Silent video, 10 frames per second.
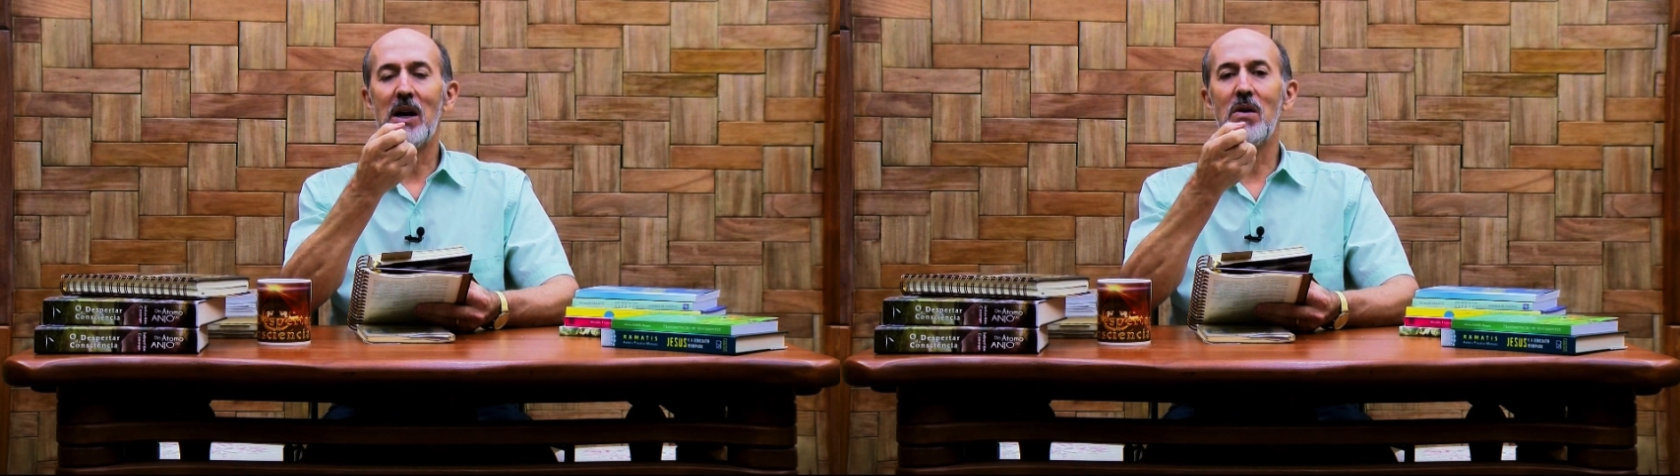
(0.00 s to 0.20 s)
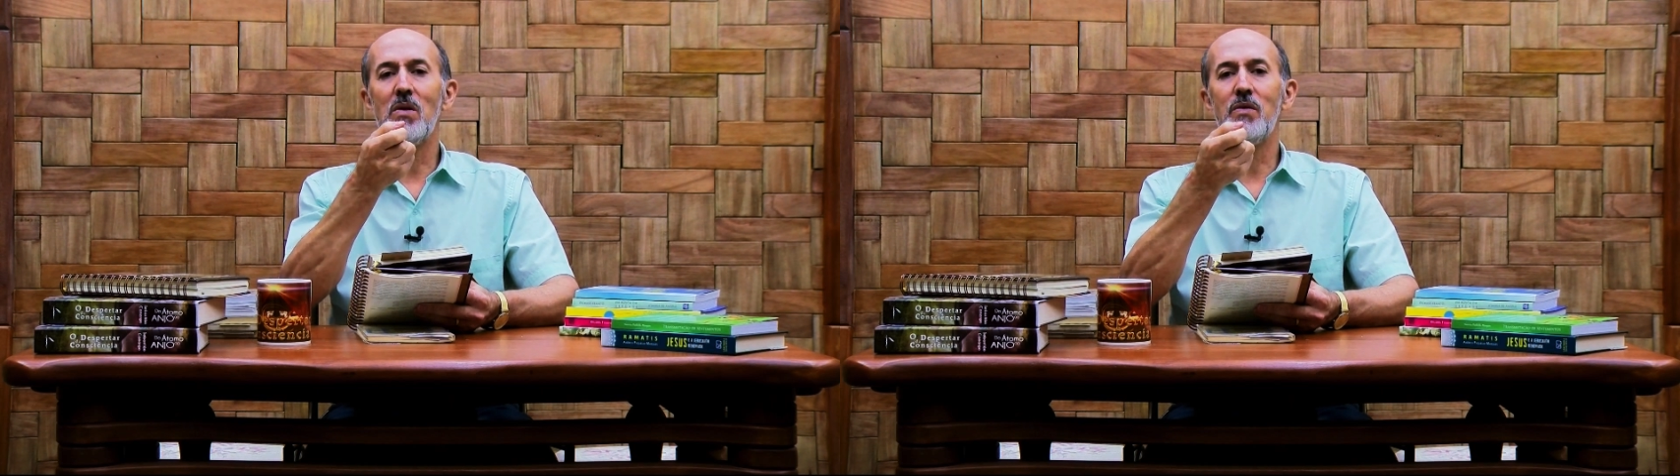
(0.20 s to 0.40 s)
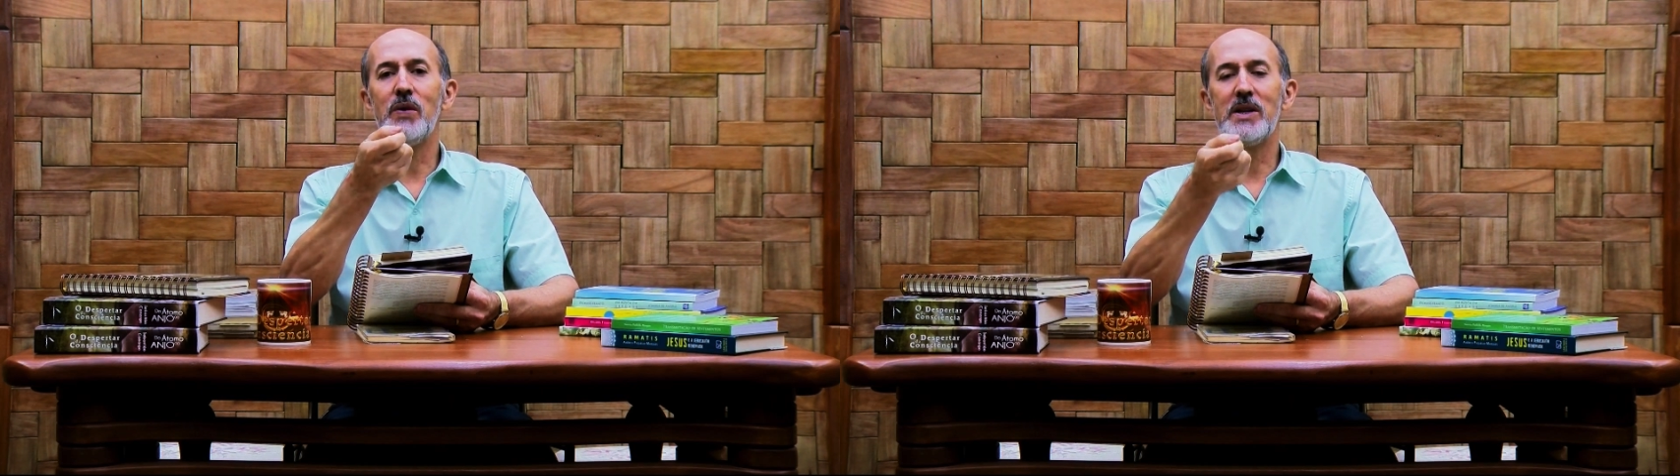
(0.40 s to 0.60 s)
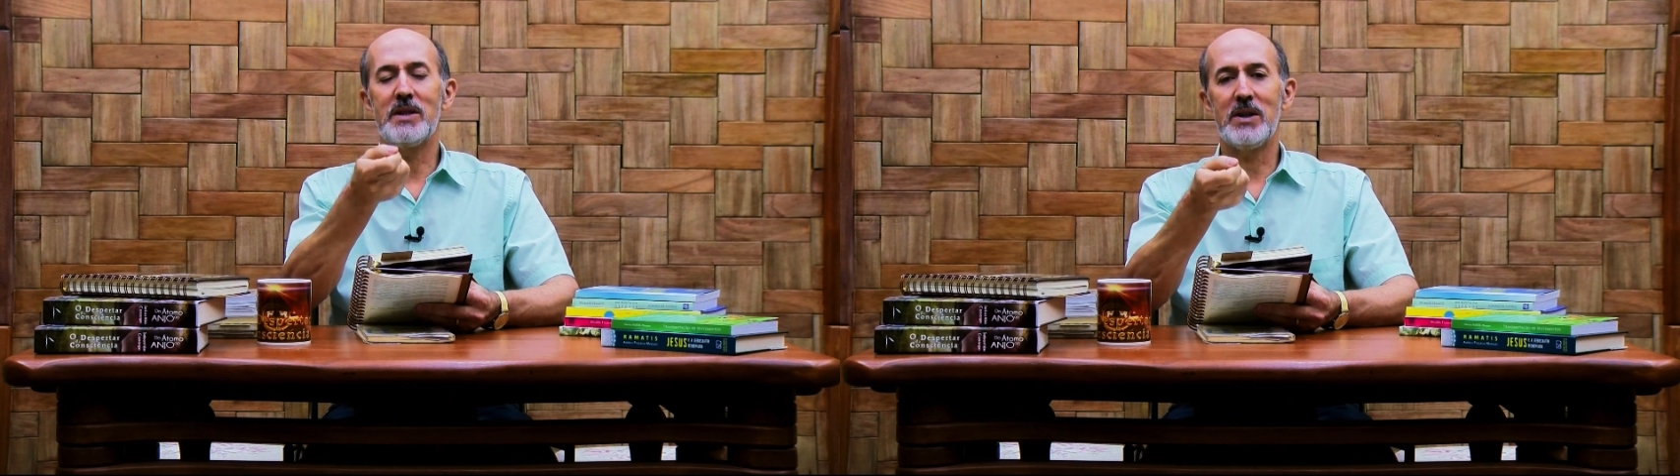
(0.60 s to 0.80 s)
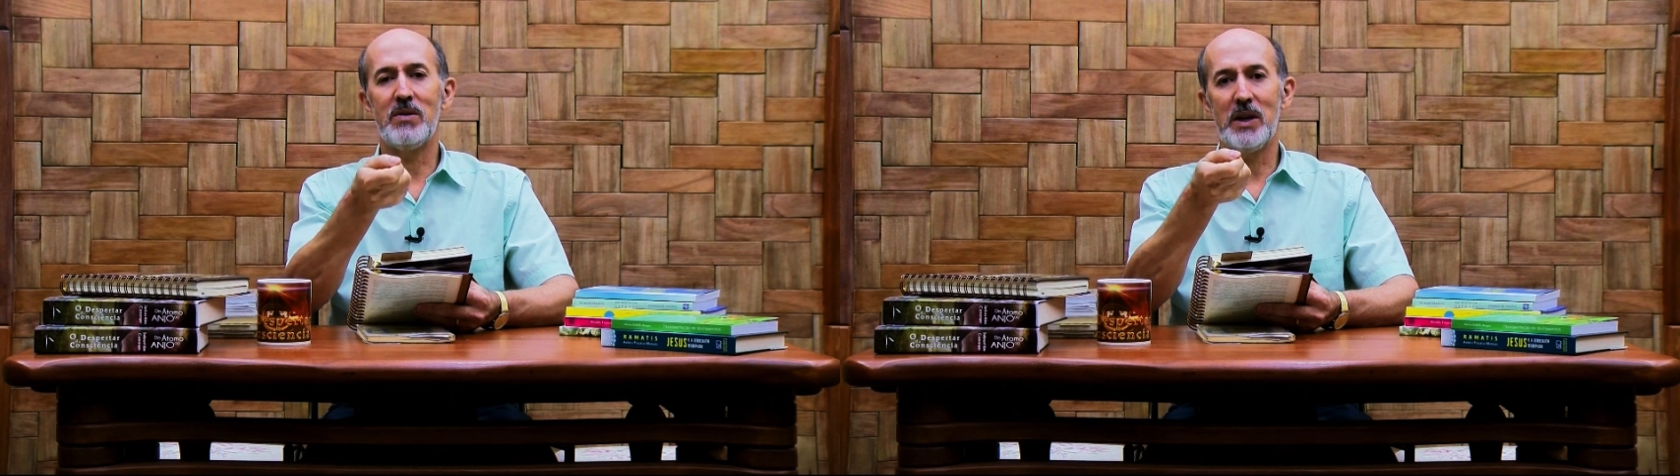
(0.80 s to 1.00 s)
a
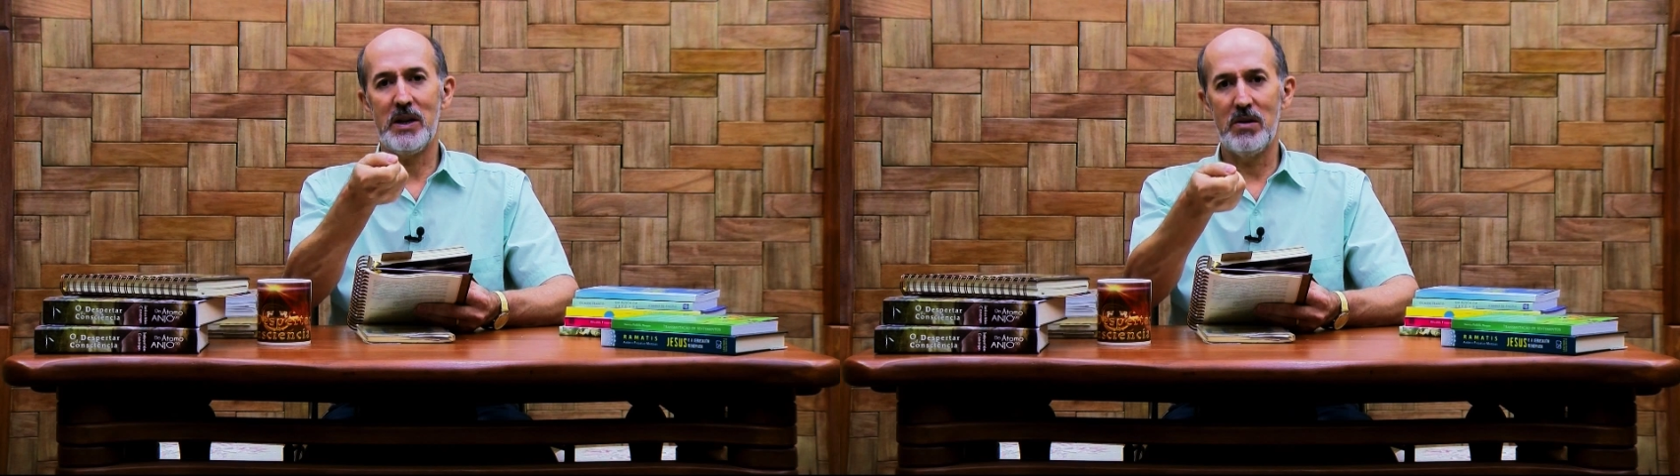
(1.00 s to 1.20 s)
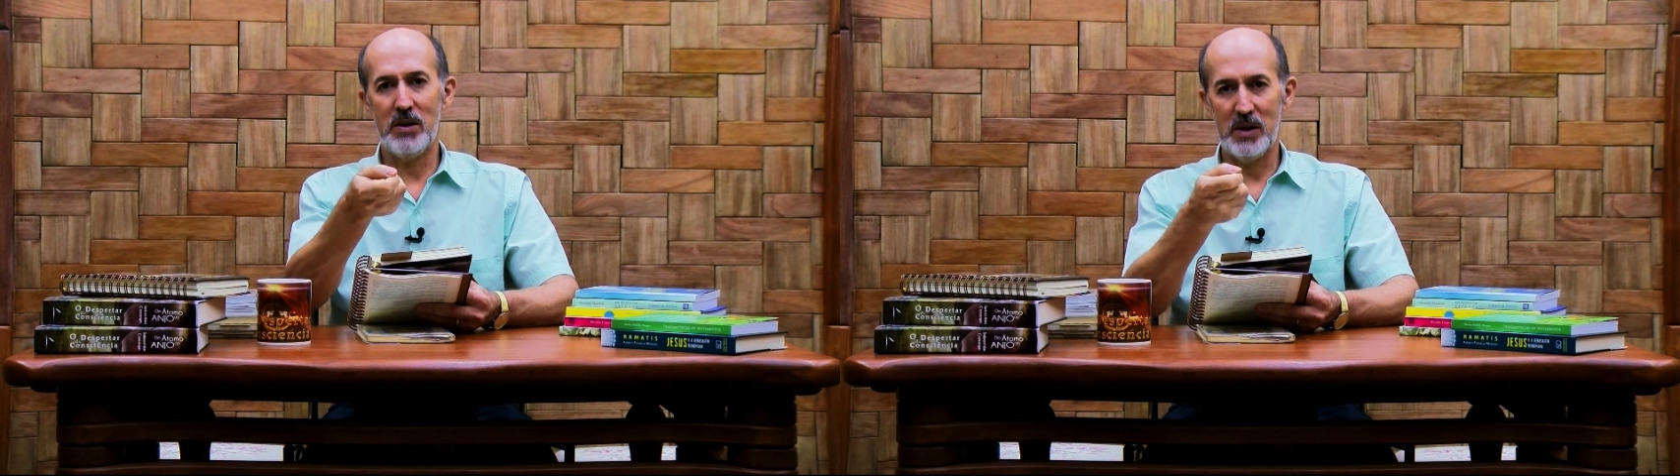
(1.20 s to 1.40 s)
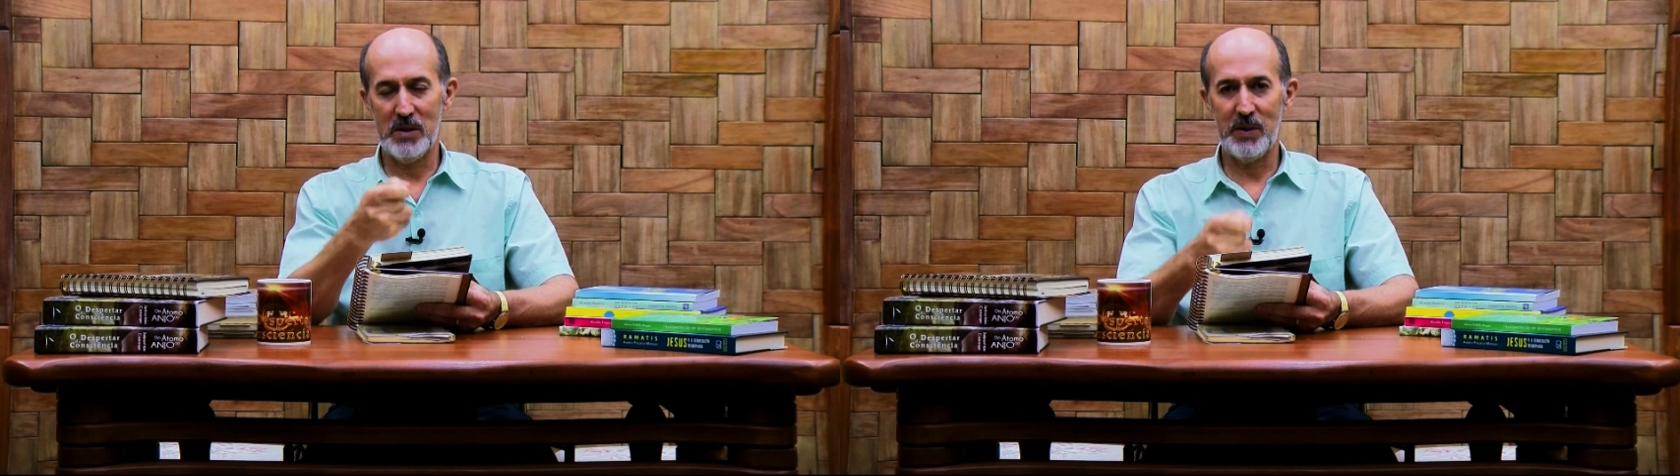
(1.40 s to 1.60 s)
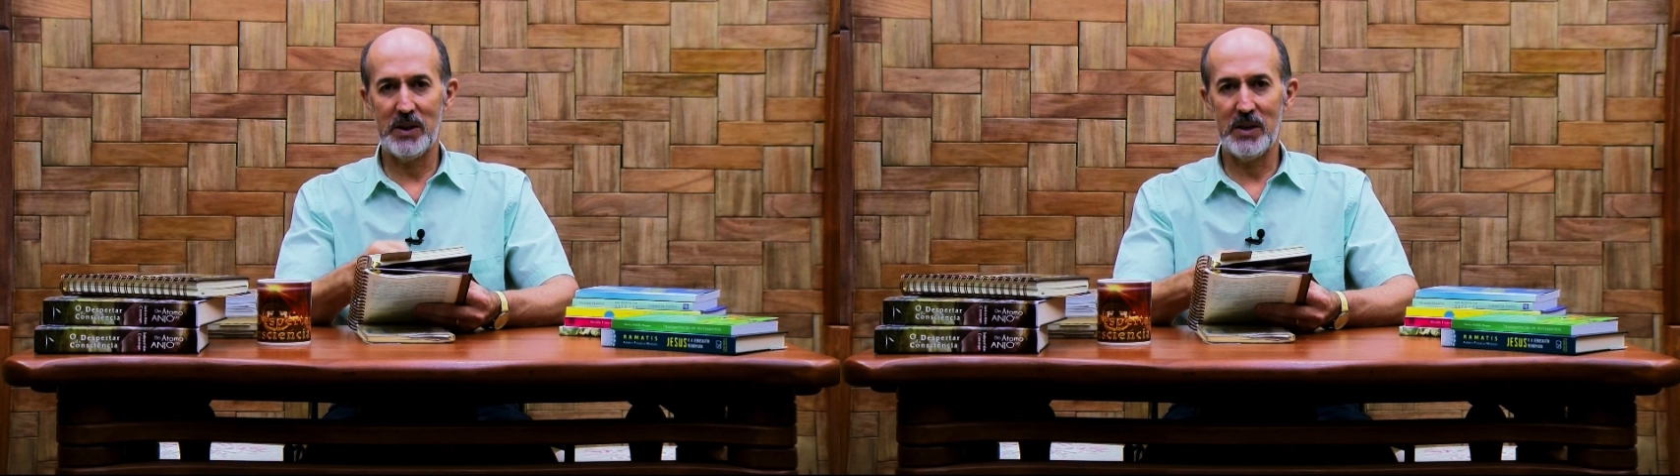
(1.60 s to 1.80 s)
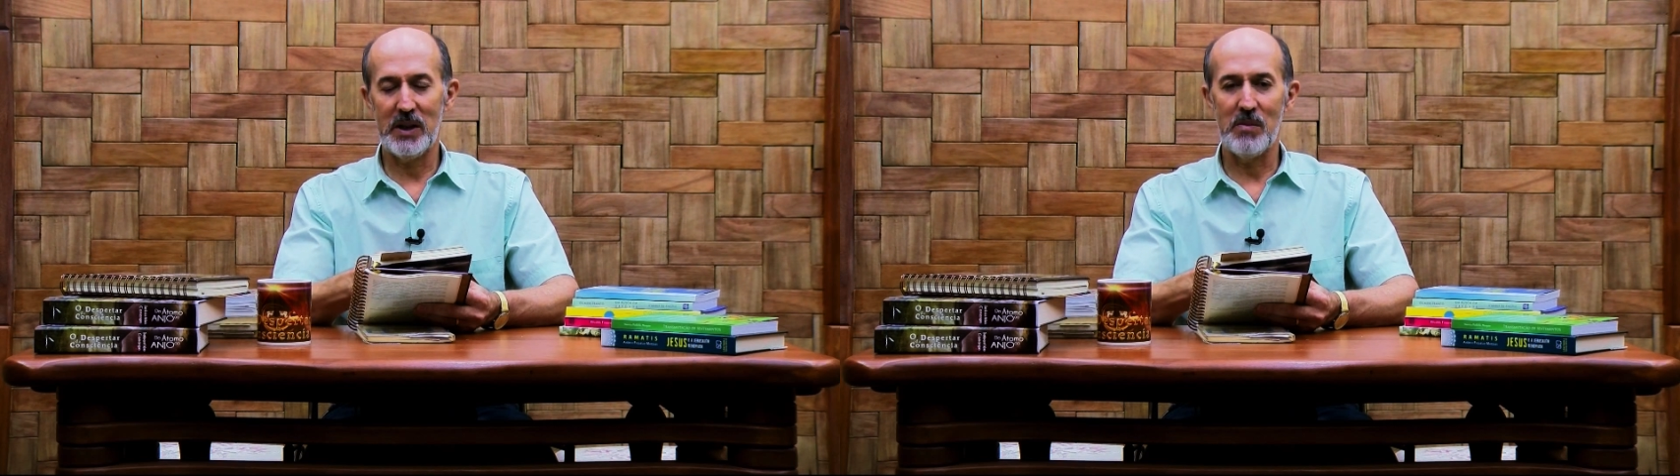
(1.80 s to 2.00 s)
confecção daquilo que nós
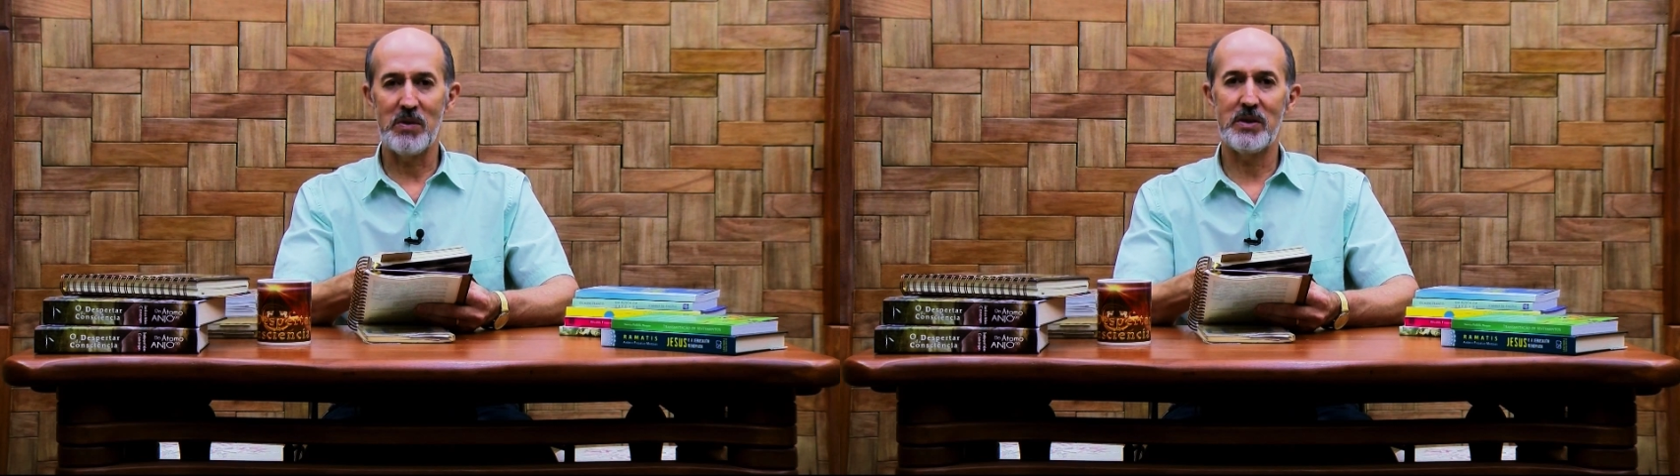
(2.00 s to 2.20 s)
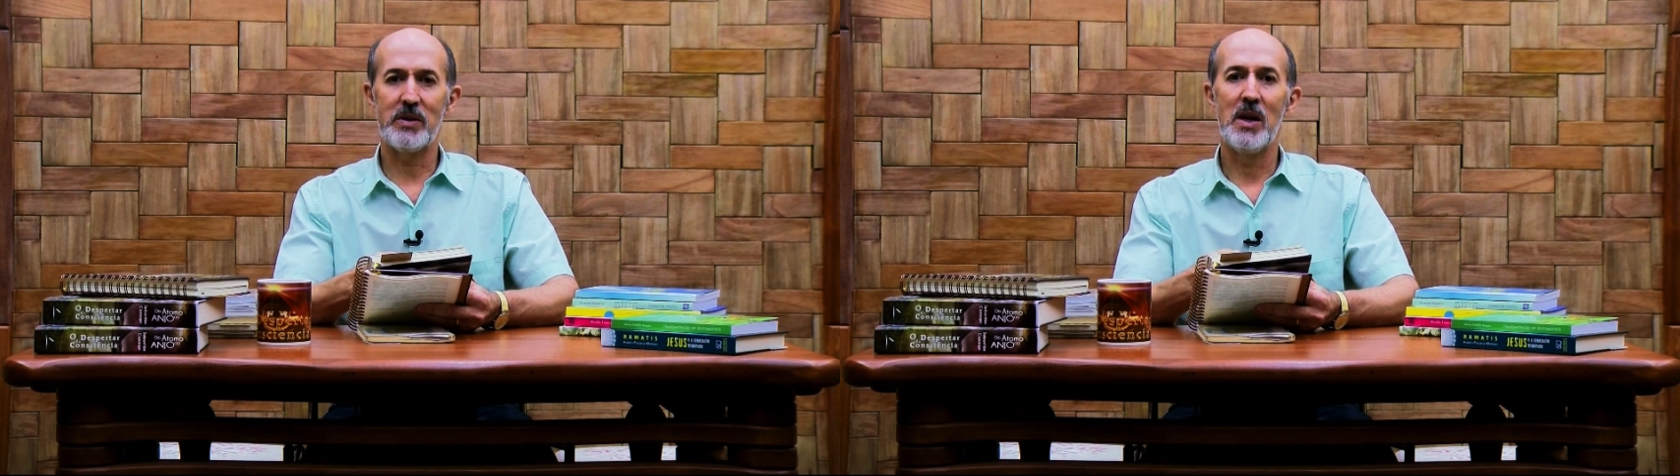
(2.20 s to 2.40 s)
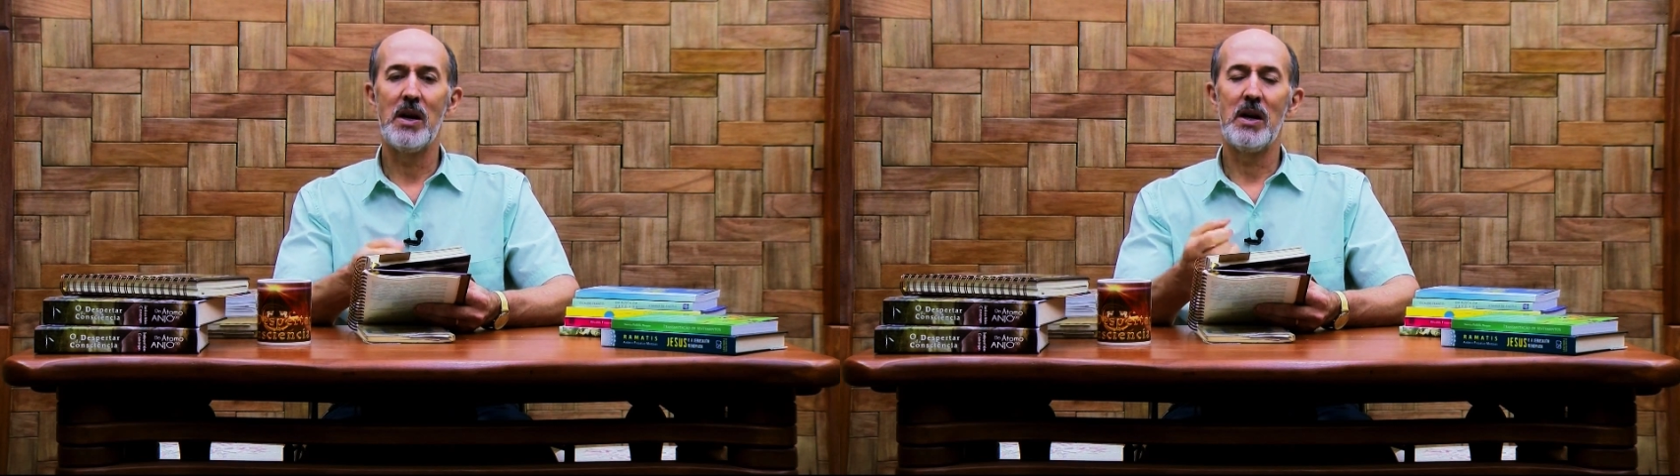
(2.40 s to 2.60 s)
pretendemos.